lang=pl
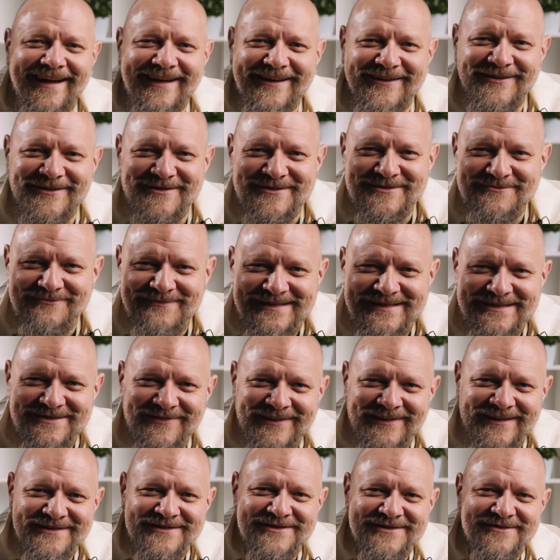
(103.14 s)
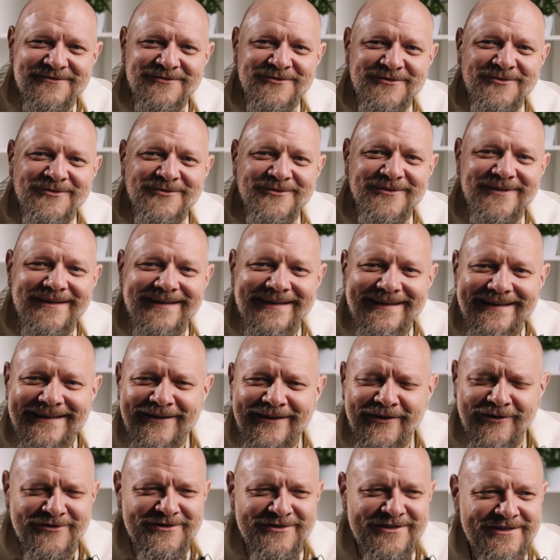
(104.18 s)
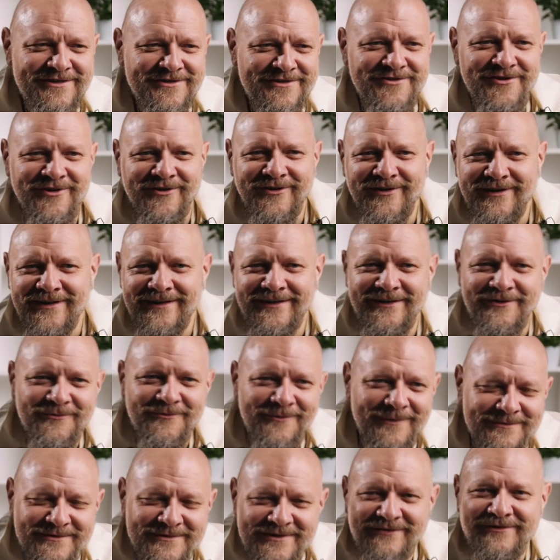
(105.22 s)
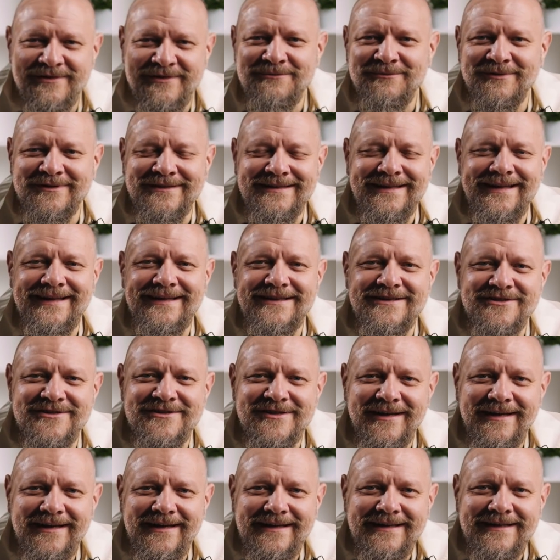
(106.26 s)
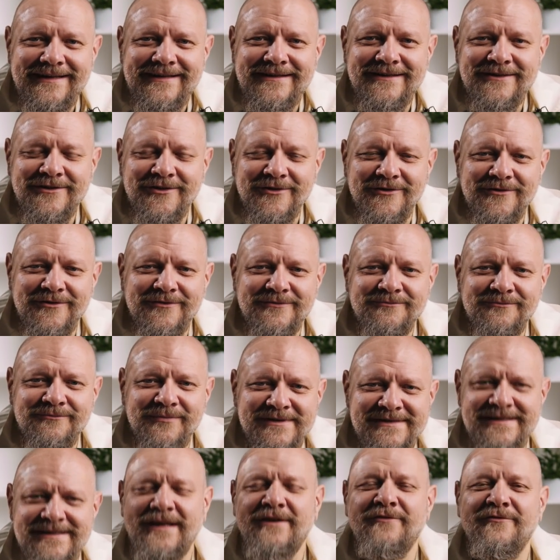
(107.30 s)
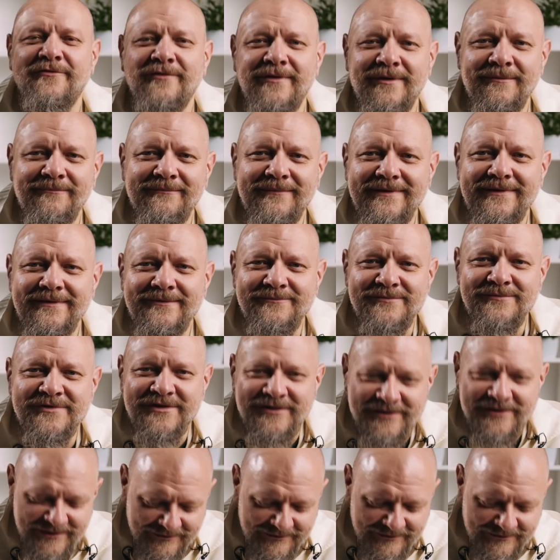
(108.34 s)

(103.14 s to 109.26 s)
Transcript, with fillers: jakoś mi dźwięczy w uchu, chociaż ciągle nie umiem się w nim odnaleźć, to postanowiłem przy